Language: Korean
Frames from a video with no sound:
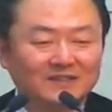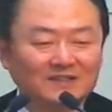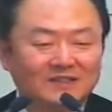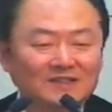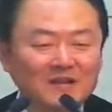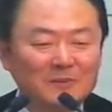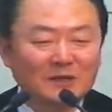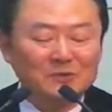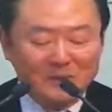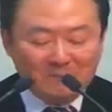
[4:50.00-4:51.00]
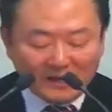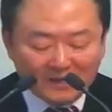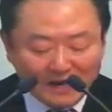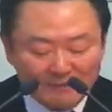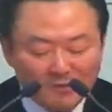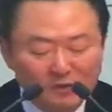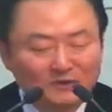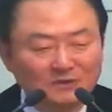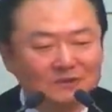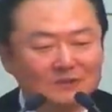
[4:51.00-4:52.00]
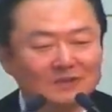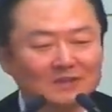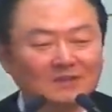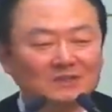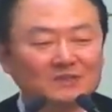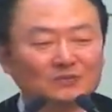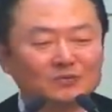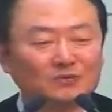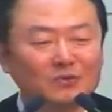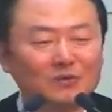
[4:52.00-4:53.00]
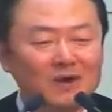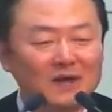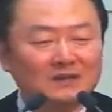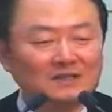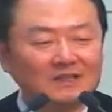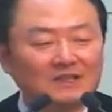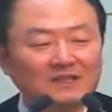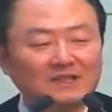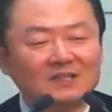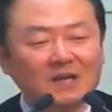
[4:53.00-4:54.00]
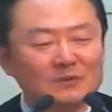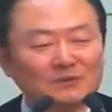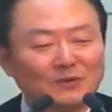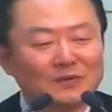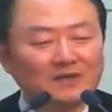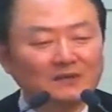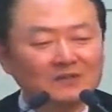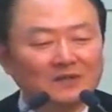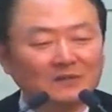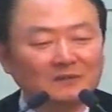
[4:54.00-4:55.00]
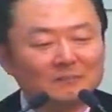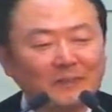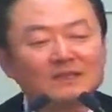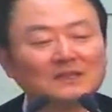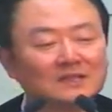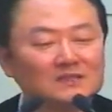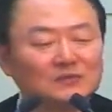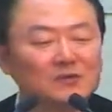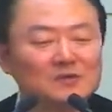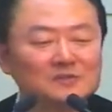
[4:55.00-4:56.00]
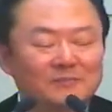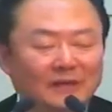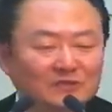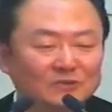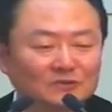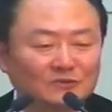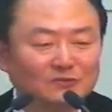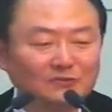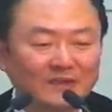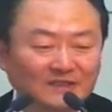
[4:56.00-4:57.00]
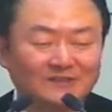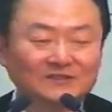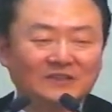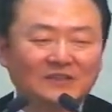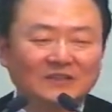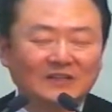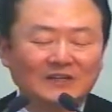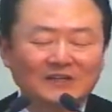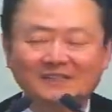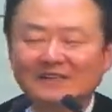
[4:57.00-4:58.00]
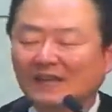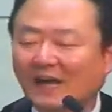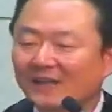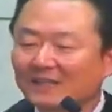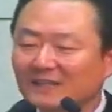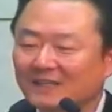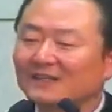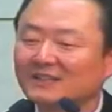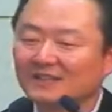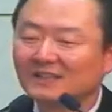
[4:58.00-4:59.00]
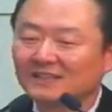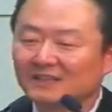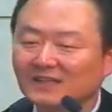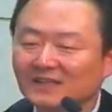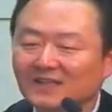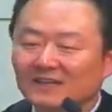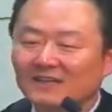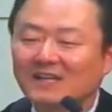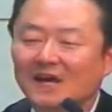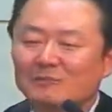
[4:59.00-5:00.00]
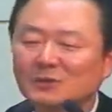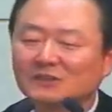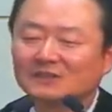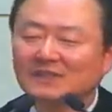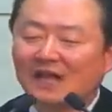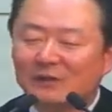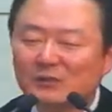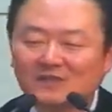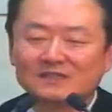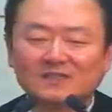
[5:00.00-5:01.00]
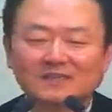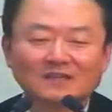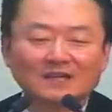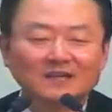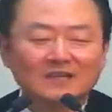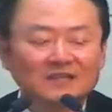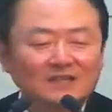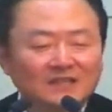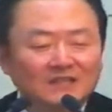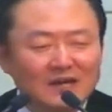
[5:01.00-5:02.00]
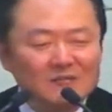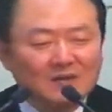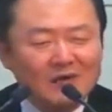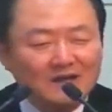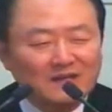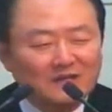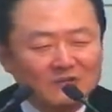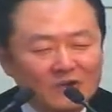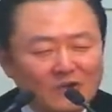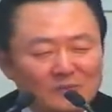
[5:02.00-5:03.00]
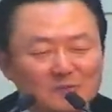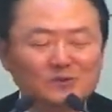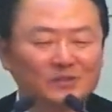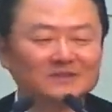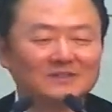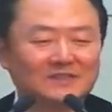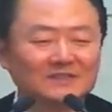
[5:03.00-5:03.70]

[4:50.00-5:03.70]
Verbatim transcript: 이 레바논의 백향목은 이 두로왕 히람을 통해서 많이 그 공급을 받을 수가 있어요. 근데 다행히 그의 아버지 다윗이 이 히람과의 관계가 너무 좋았어요.